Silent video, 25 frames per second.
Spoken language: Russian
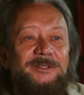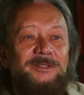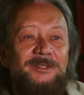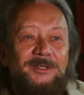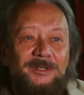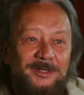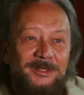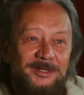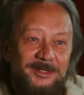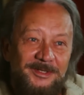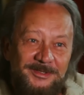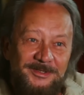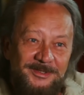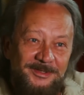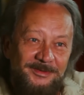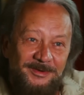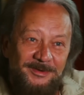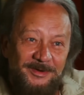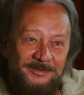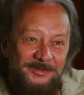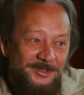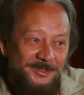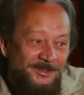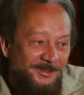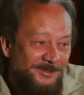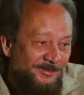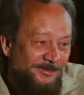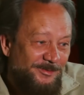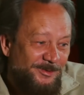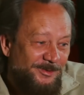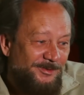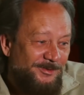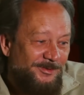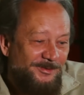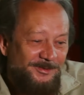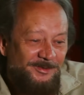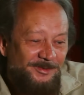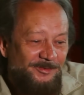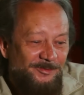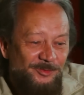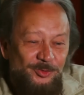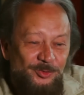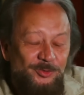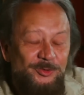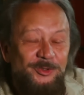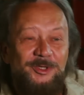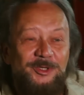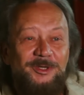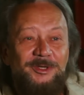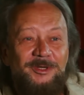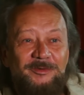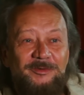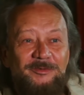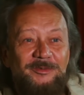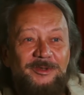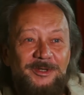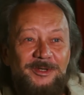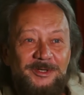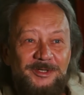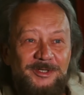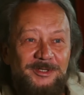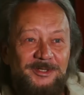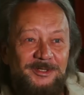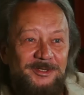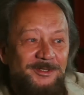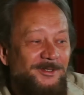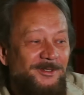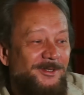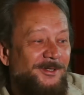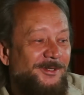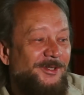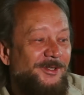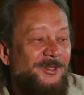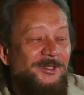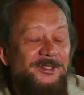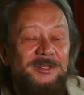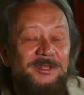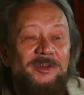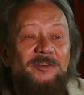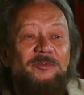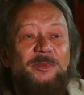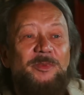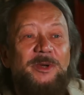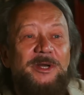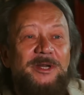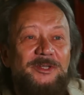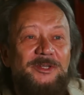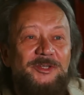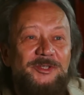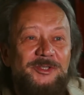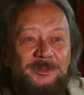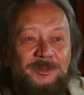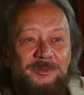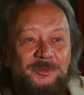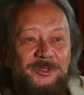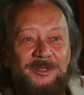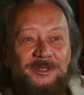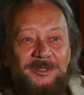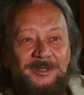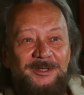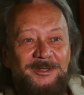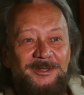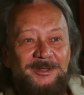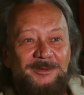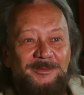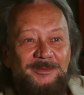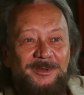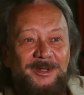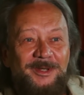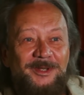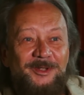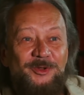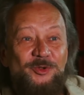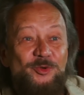не организовавшись вот внутренне и внешне, да, не став порядочным человеком,